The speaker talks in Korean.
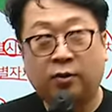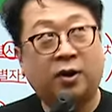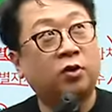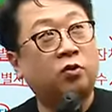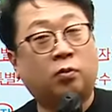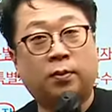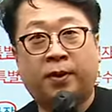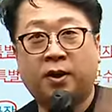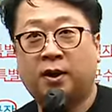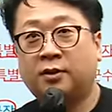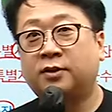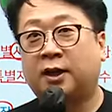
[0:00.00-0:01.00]
환경 너무
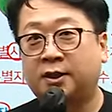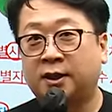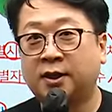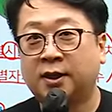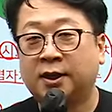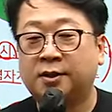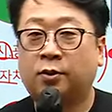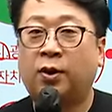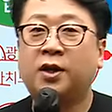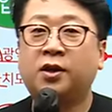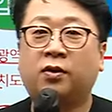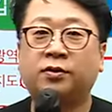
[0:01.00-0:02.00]
파괴하는 거 아니야? 그래서
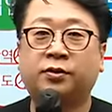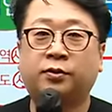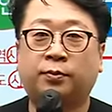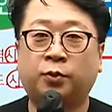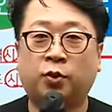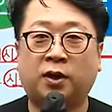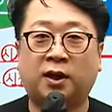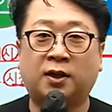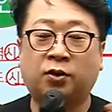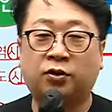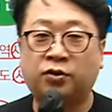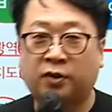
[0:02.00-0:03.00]
환경성 검토가 하나
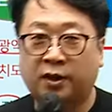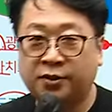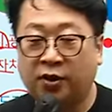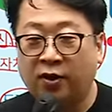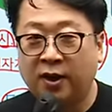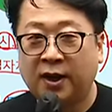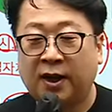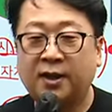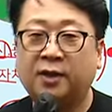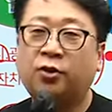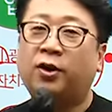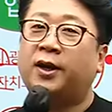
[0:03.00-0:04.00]
더 들어가서
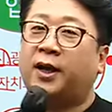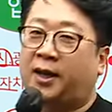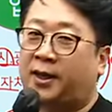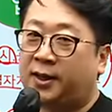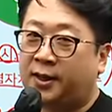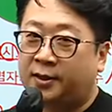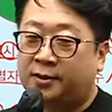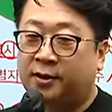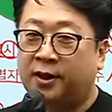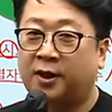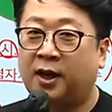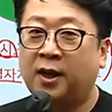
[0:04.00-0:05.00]
하나 더 해라. 그래서
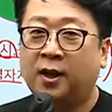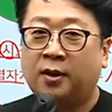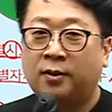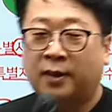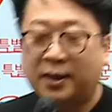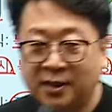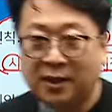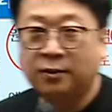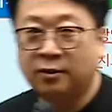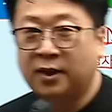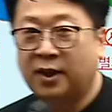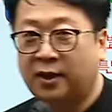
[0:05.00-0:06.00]
얘가
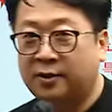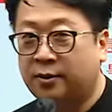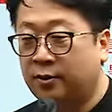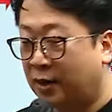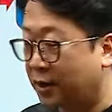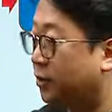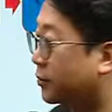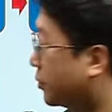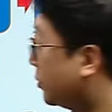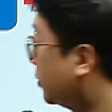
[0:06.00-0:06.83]
환장하겠네. 그서 환경성